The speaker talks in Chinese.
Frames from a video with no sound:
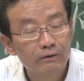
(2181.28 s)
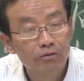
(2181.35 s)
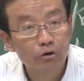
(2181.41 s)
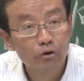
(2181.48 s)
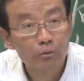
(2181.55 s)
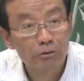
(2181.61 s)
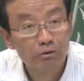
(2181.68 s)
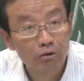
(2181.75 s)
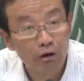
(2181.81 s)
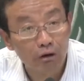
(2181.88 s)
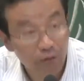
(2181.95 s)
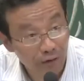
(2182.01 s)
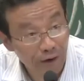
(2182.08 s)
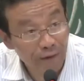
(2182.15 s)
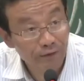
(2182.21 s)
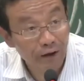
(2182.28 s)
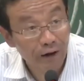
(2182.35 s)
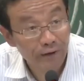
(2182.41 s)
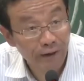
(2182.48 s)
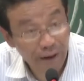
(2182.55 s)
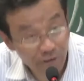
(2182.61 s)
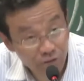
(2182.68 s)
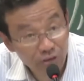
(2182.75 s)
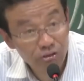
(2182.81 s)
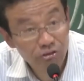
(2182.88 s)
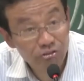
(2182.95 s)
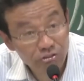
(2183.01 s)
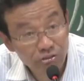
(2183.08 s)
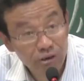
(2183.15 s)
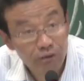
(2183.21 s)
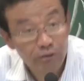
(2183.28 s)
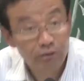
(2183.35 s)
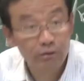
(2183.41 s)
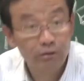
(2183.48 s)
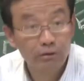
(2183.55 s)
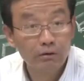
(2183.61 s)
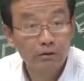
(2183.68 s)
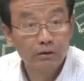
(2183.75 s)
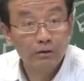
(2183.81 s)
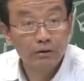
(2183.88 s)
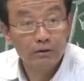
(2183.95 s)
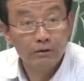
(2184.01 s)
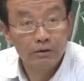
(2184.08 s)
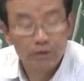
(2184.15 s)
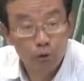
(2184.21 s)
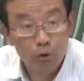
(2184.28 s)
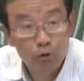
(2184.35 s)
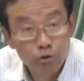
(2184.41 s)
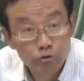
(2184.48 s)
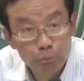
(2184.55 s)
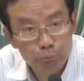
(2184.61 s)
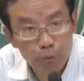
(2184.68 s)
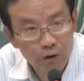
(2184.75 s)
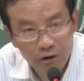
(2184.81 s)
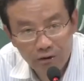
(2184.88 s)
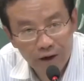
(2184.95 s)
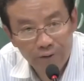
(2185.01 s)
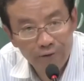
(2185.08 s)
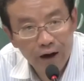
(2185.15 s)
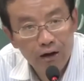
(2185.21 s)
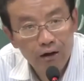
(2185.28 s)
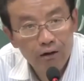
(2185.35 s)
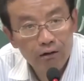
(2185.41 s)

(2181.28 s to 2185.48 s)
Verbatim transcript: 幸运嘛就是偶然的开心的事情。后来我告诉不偶然的，